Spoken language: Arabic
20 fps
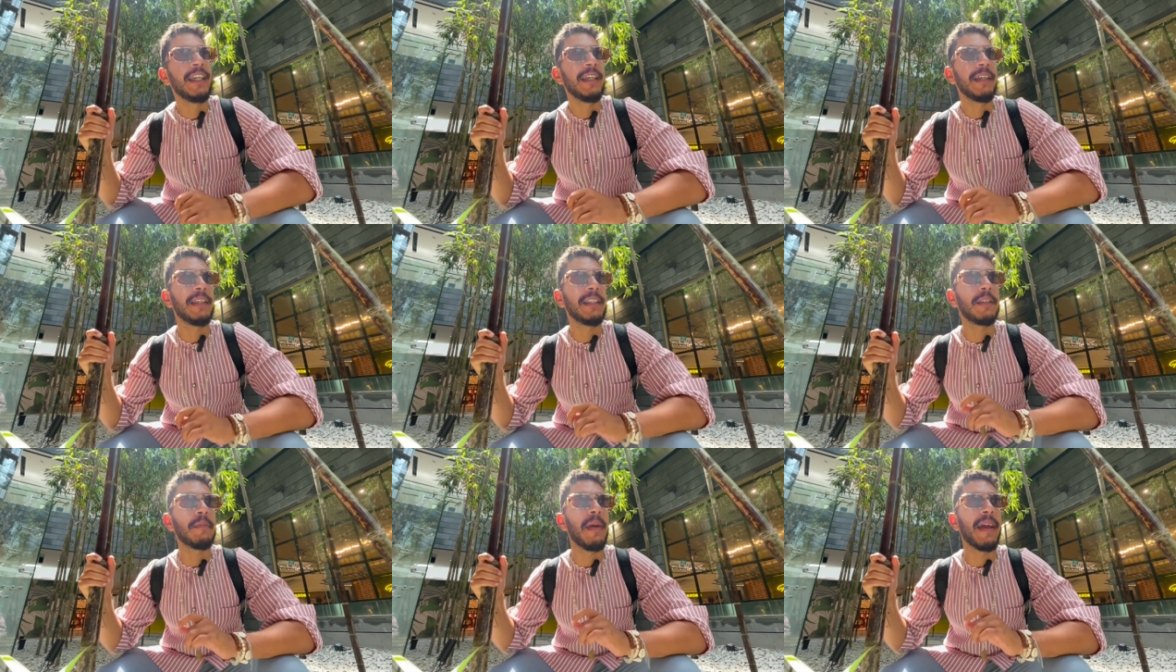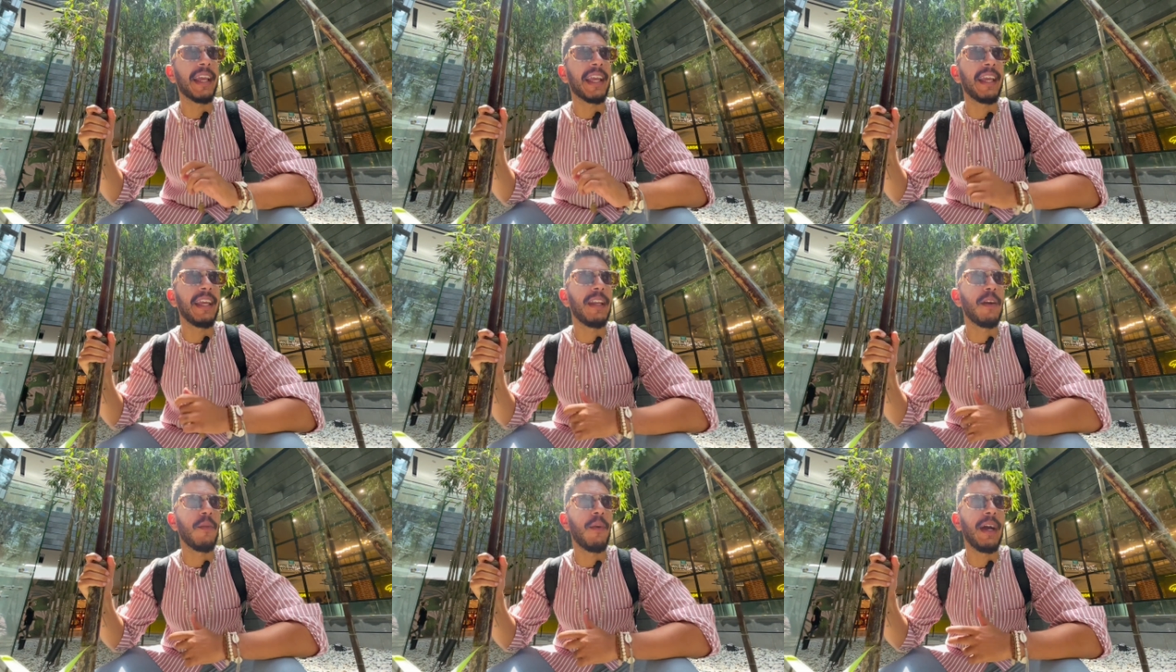حيت ما
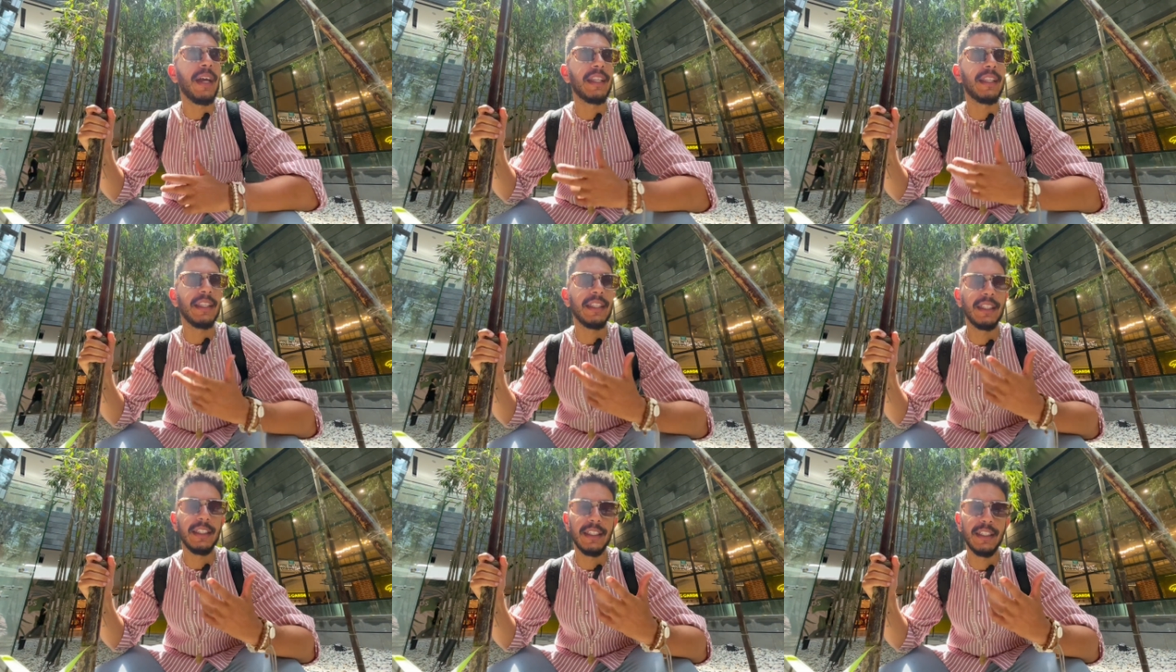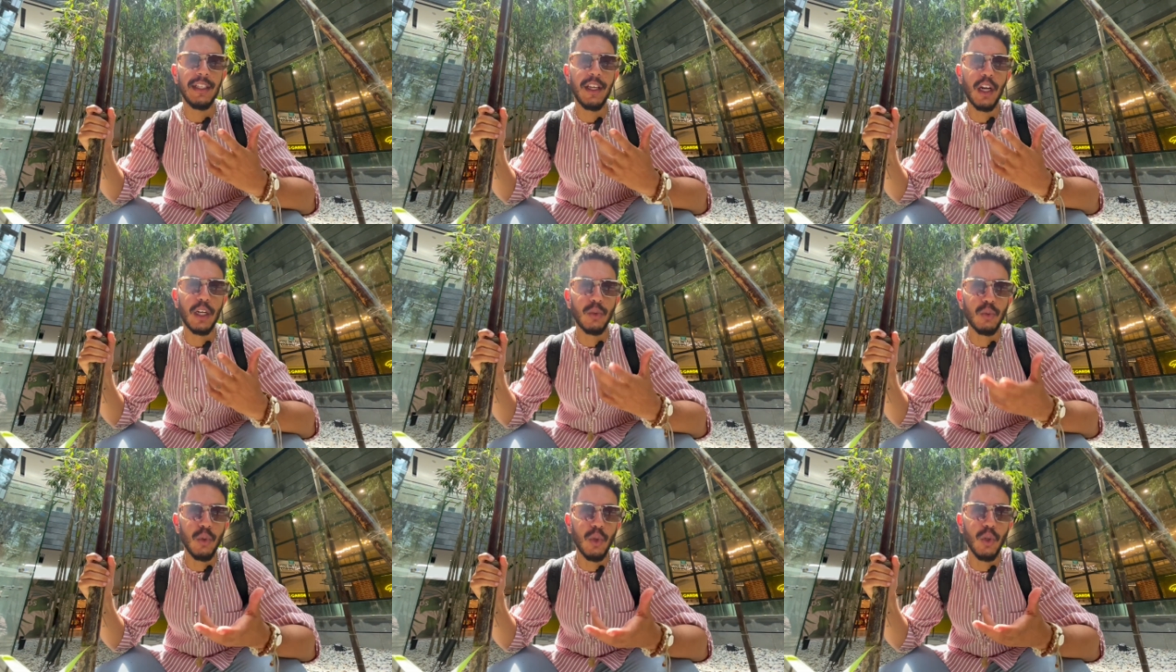كاينه واحد
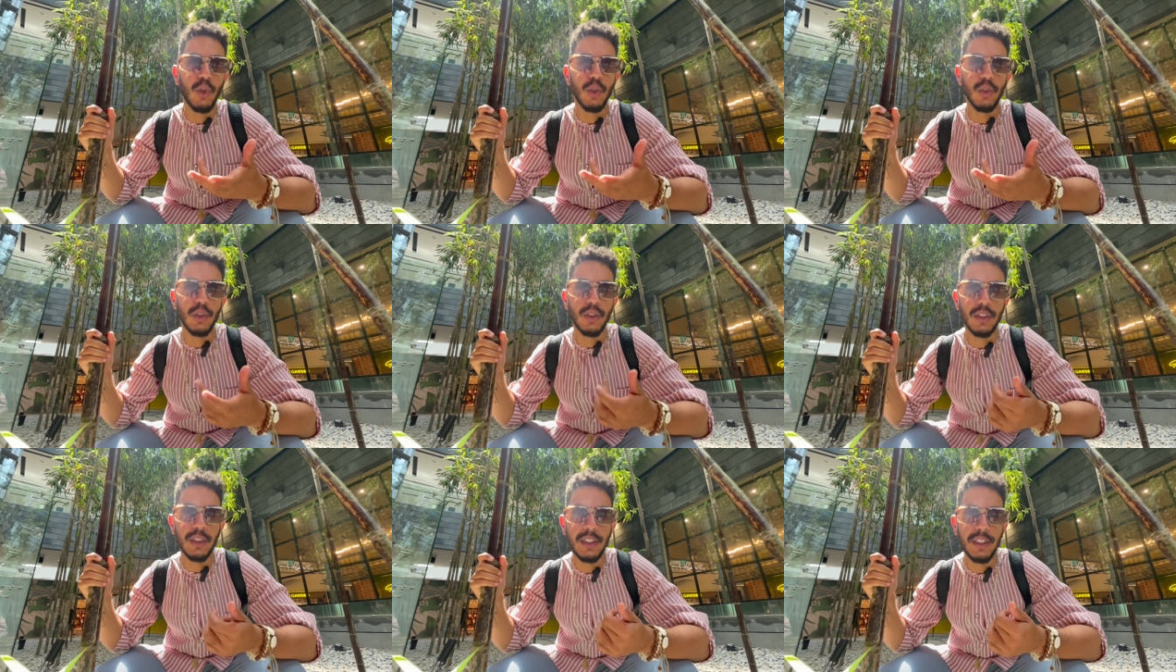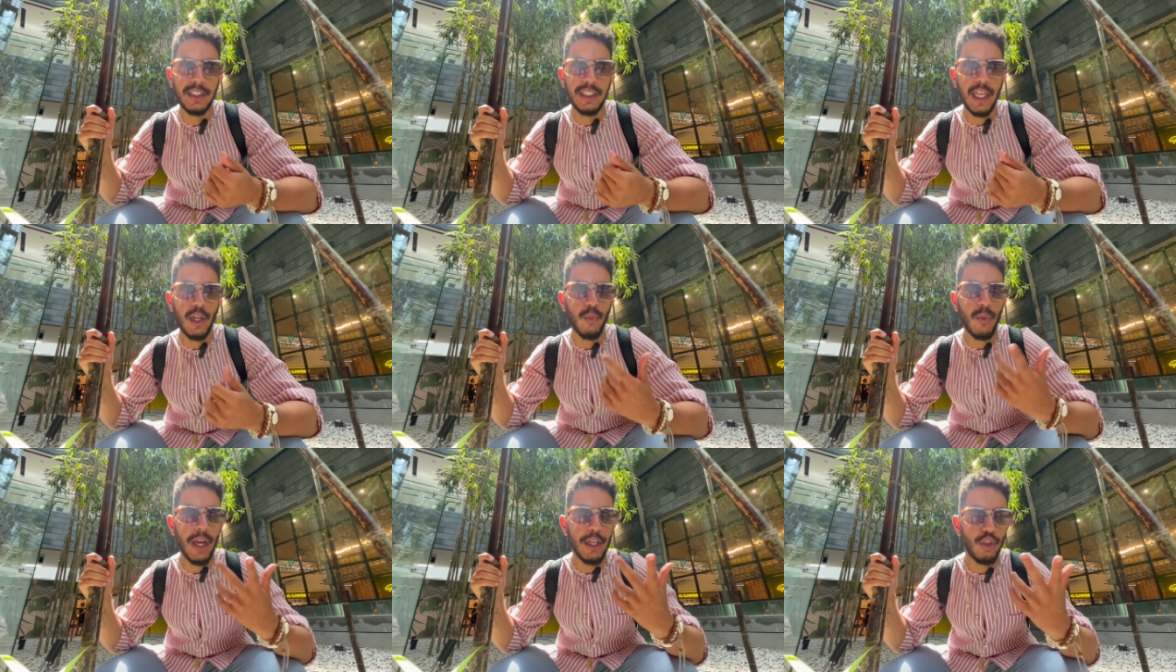الرول
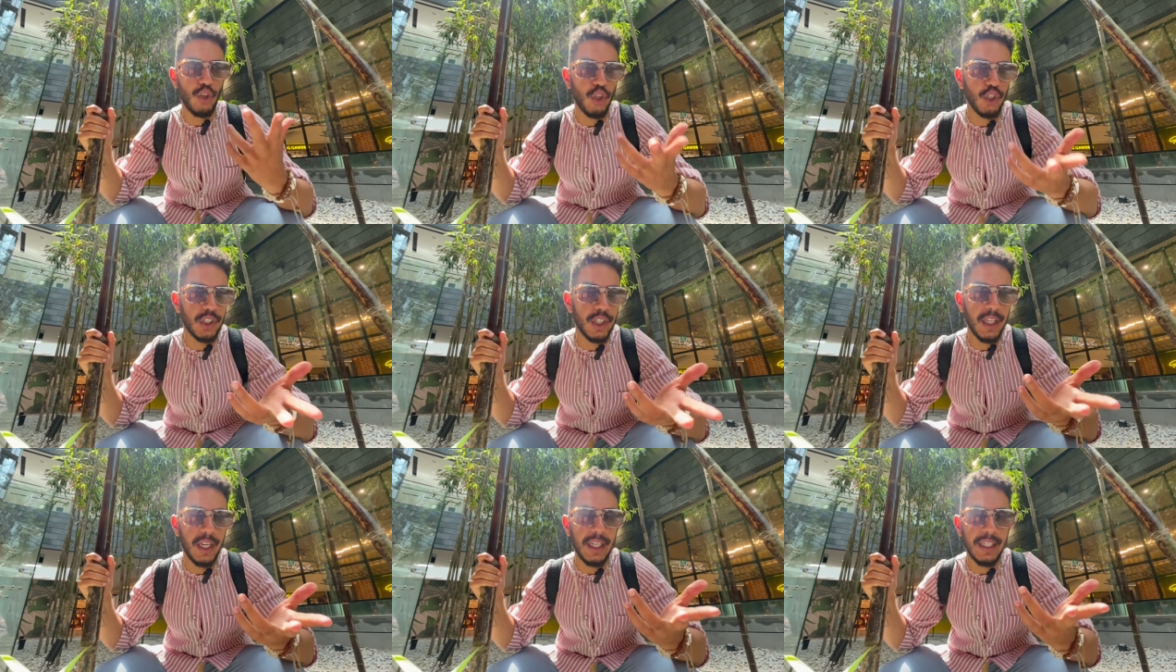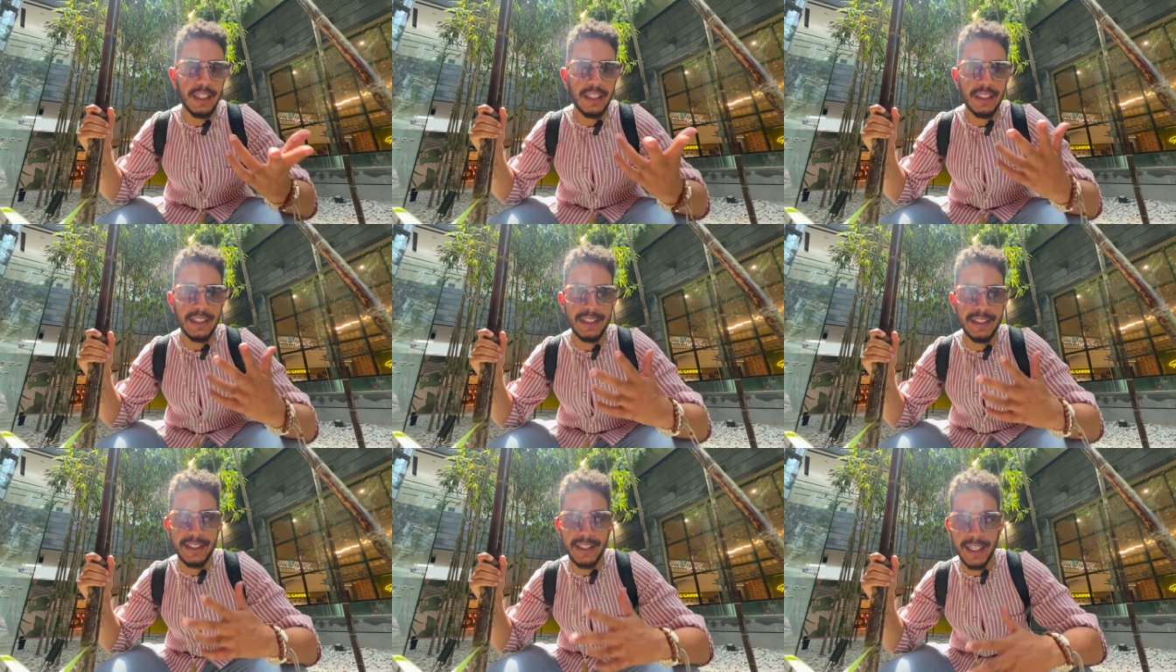ديال 21
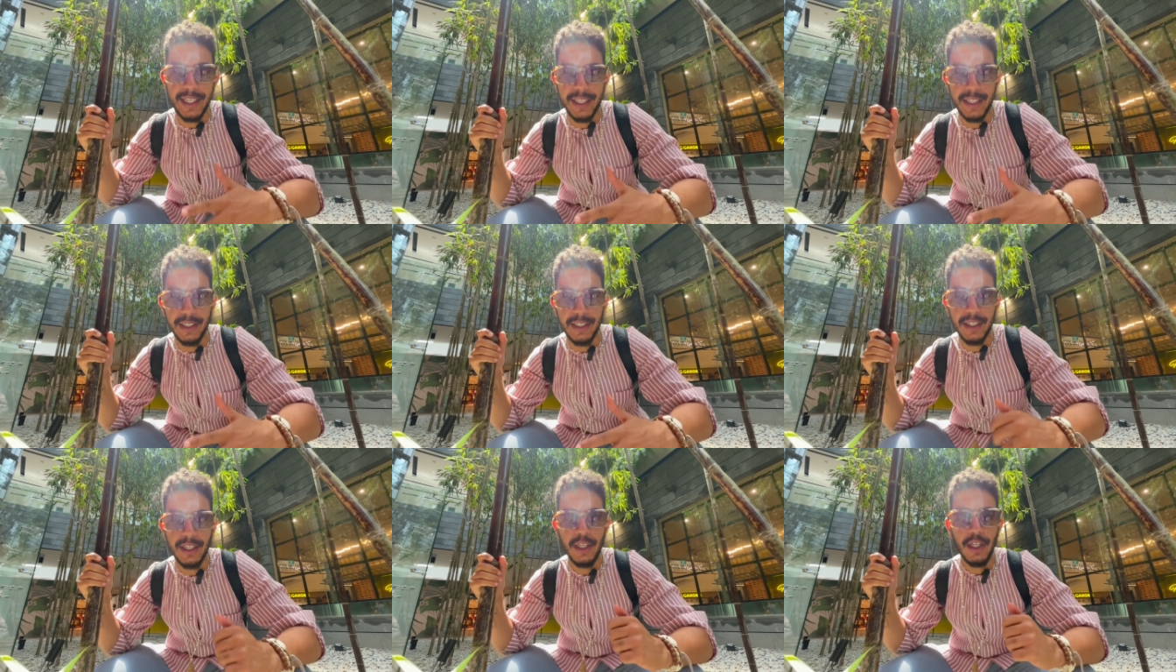90